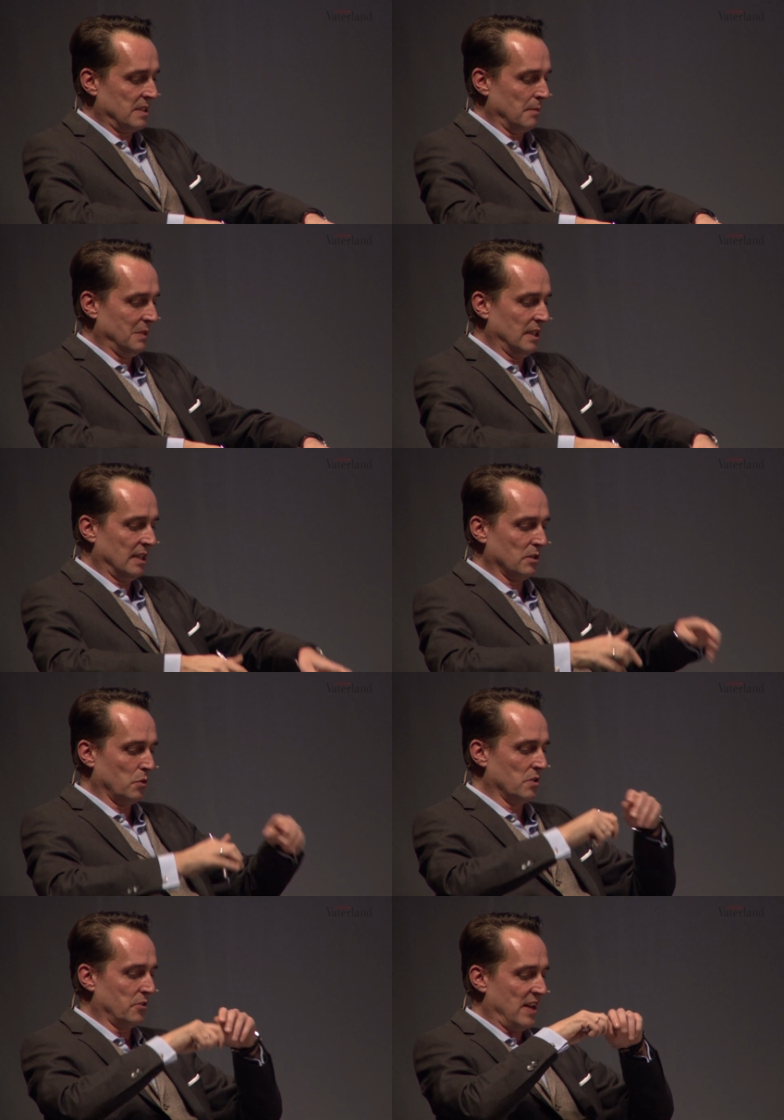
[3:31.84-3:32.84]

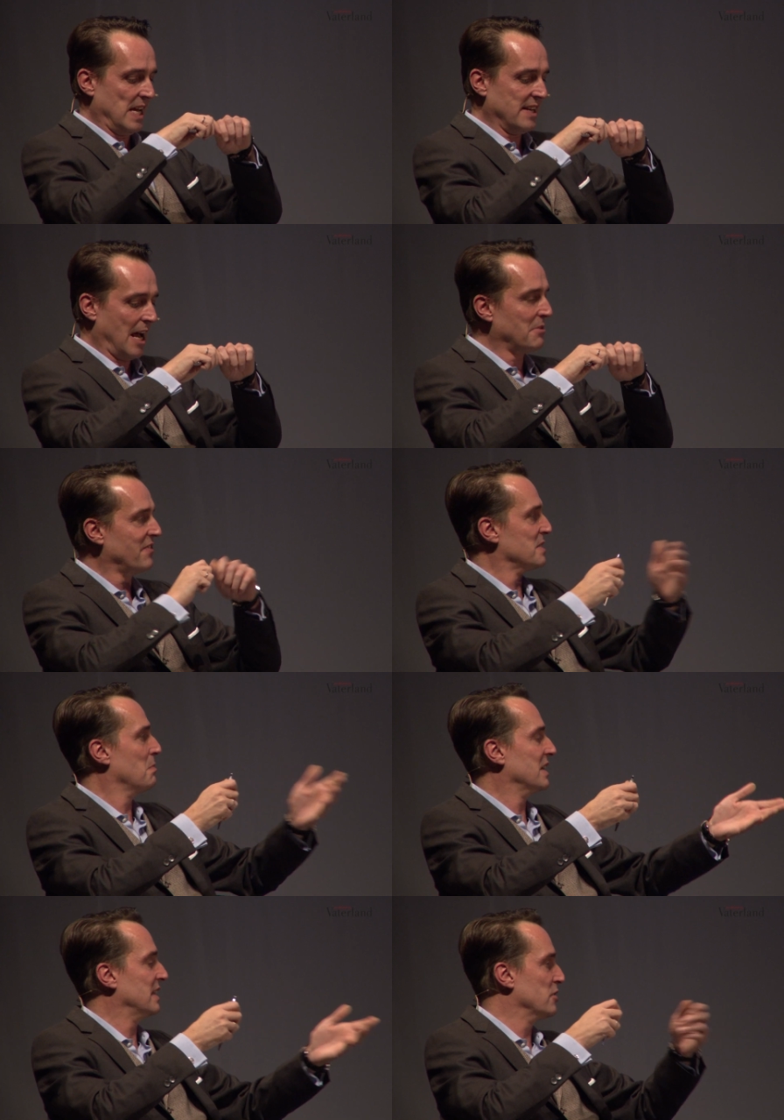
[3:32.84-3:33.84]
Terminänderungen quälen. Aber was
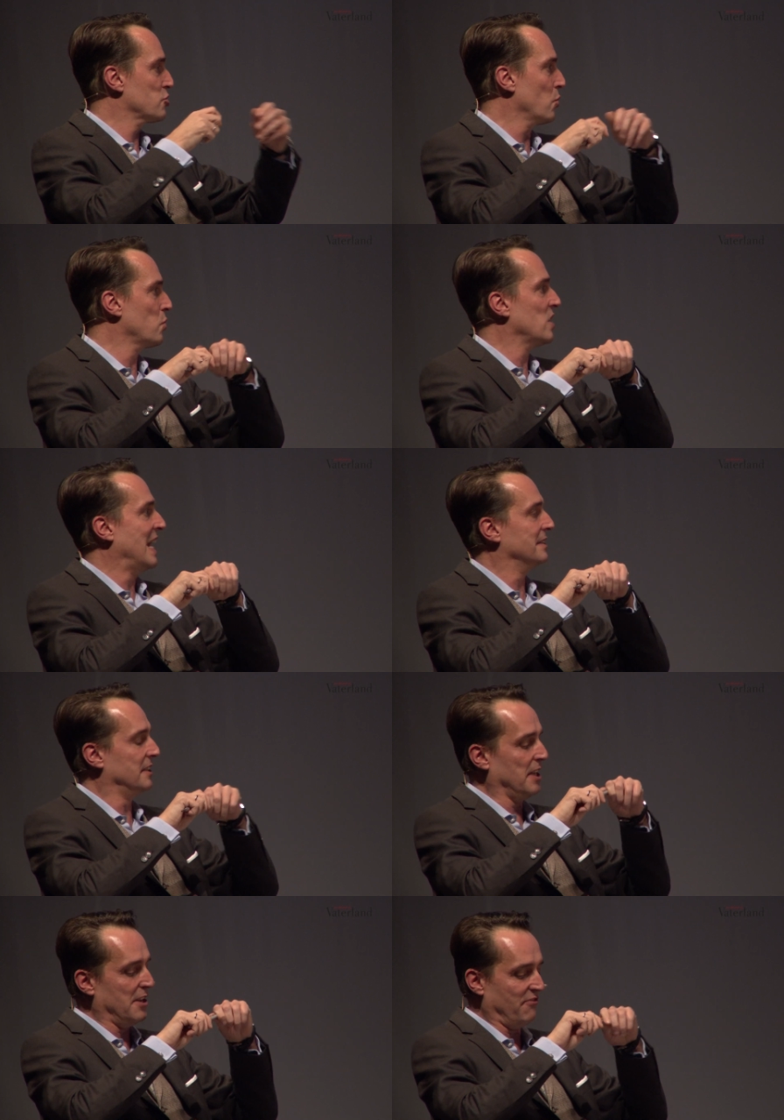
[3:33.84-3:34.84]
macht ein
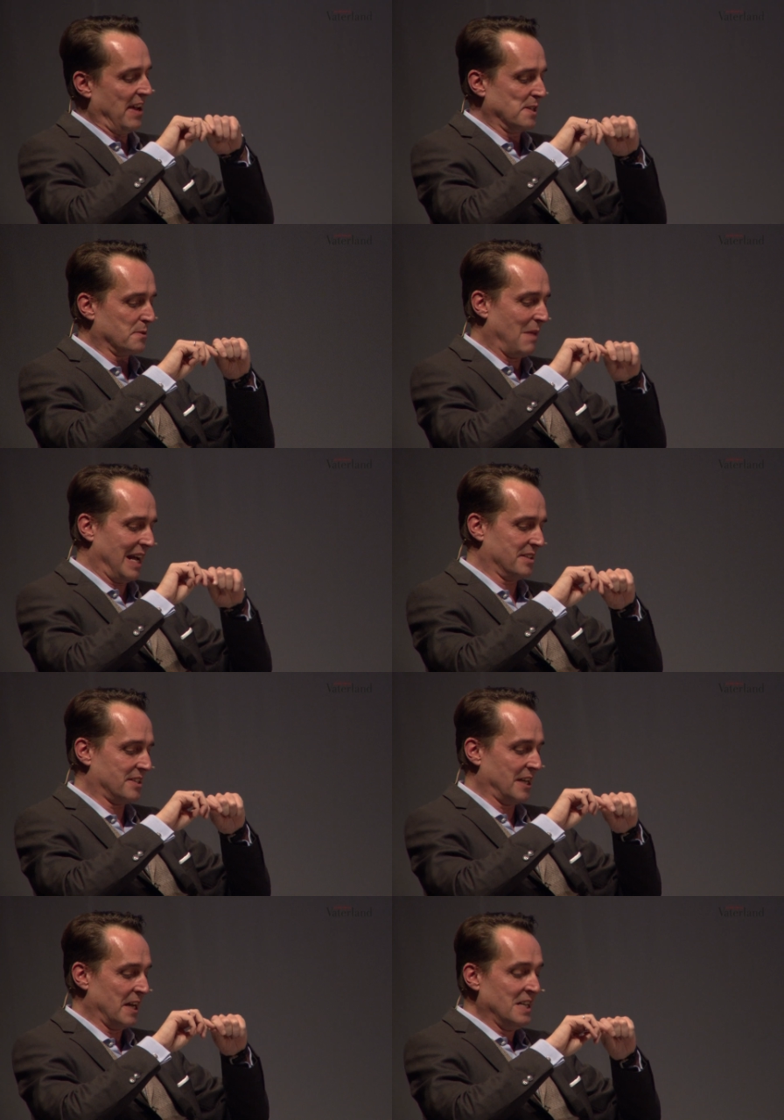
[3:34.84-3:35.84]
schokoladier
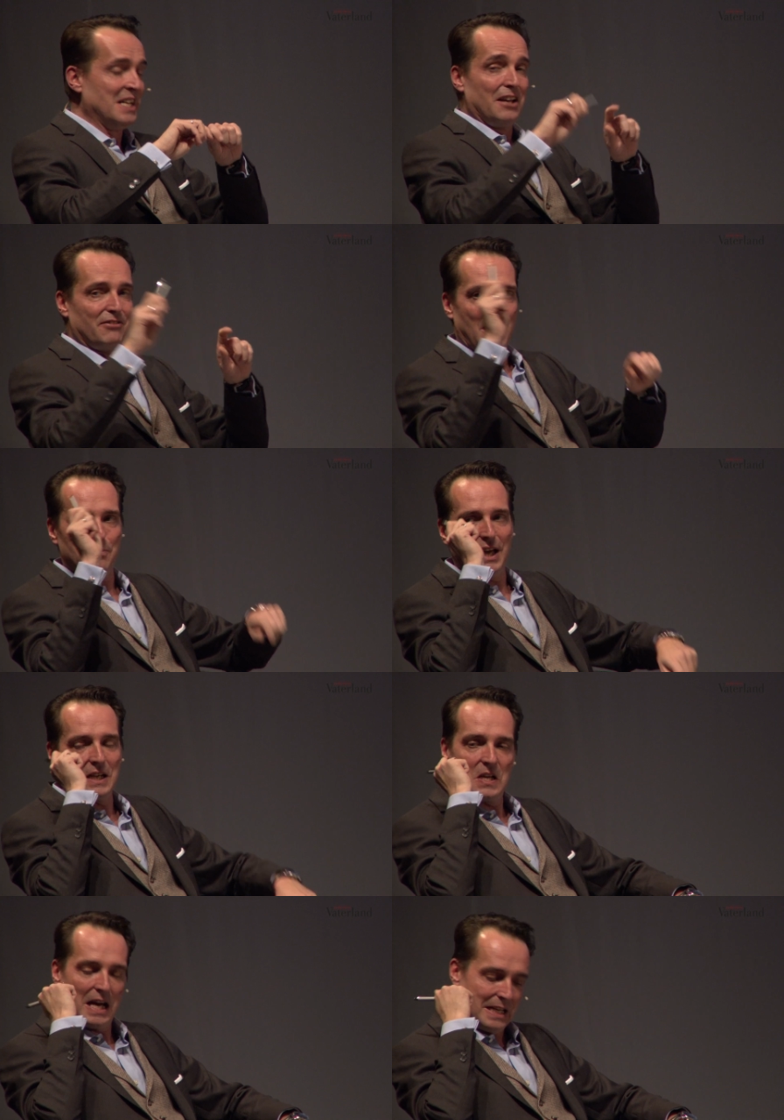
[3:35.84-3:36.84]
weltmeister Wir haben
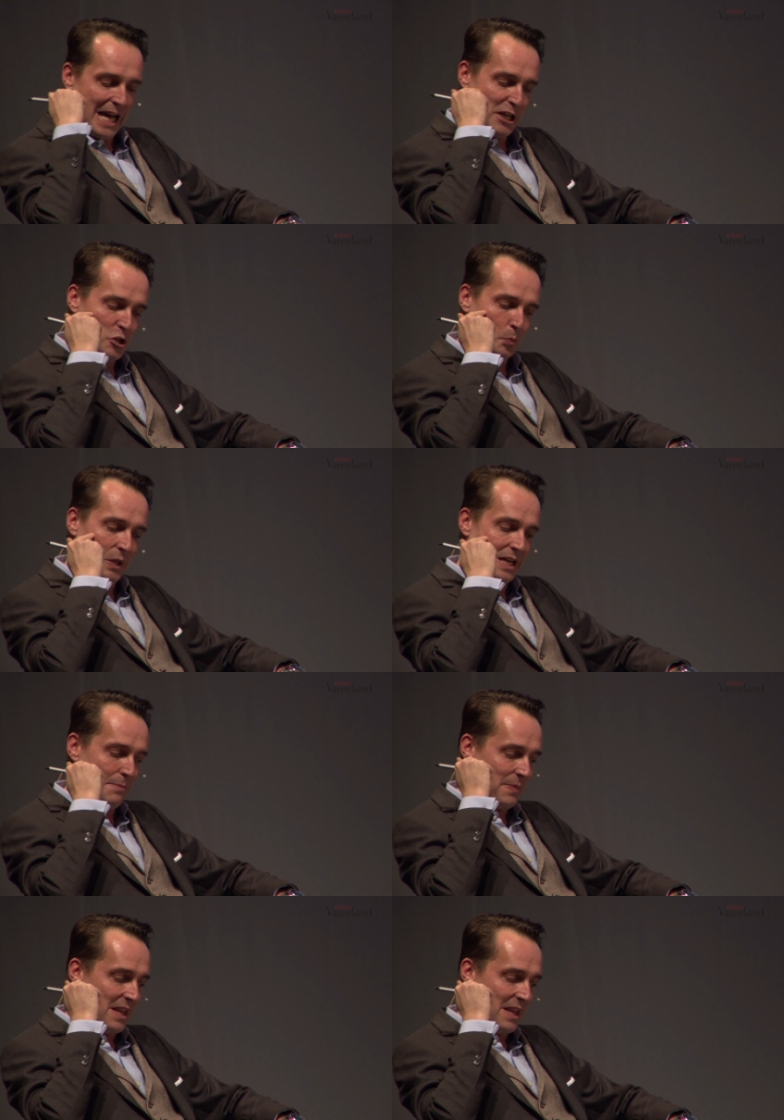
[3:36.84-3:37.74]
einen kleinen Einspieler.